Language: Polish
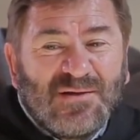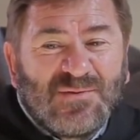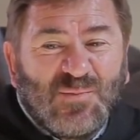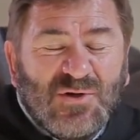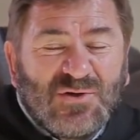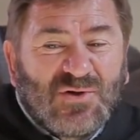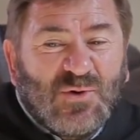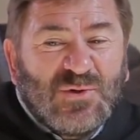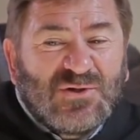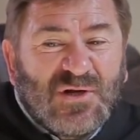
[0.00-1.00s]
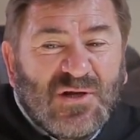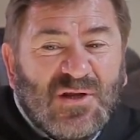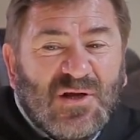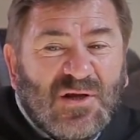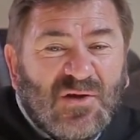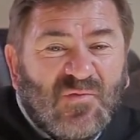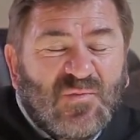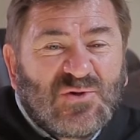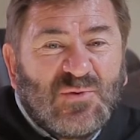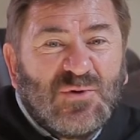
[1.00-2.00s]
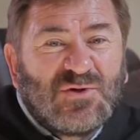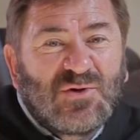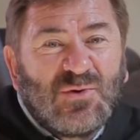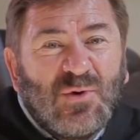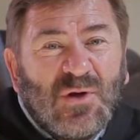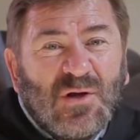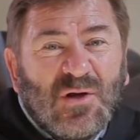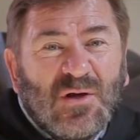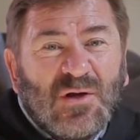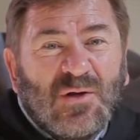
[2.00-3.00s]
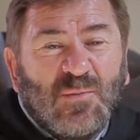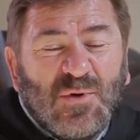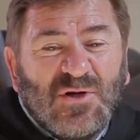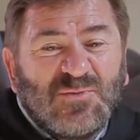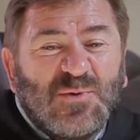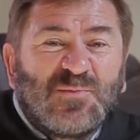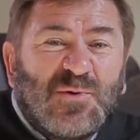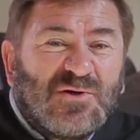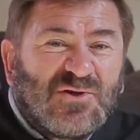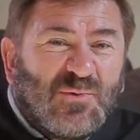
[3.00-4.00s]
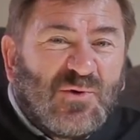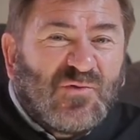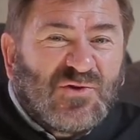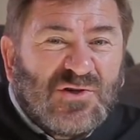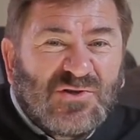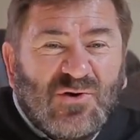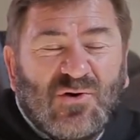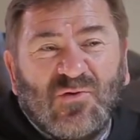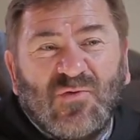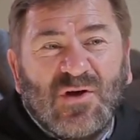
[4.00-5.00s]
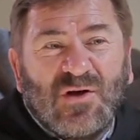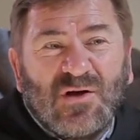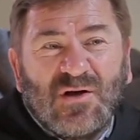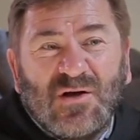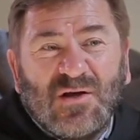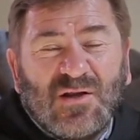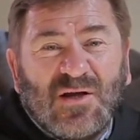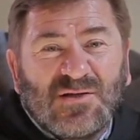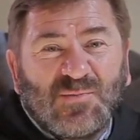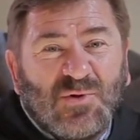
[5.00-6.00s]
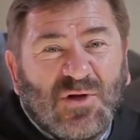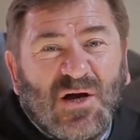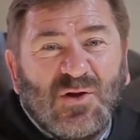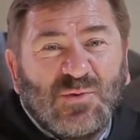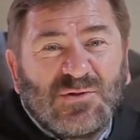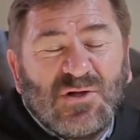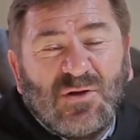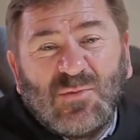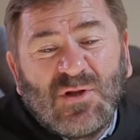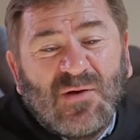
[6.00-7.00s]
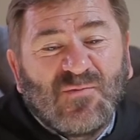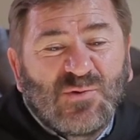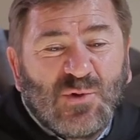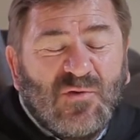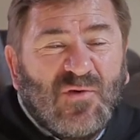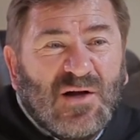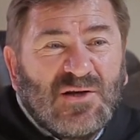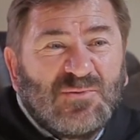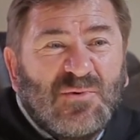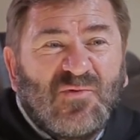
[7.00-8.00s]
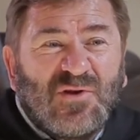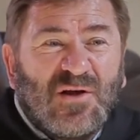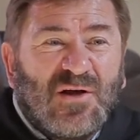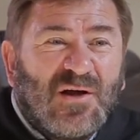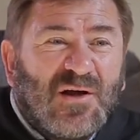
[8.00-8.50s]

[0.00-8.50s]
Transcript: z mojej szkoły średniej w Przemyślu byliśmy z pielgrzymką w Częstochowie na spotkaniu z nim i tam wsłuchiwaliśmy w te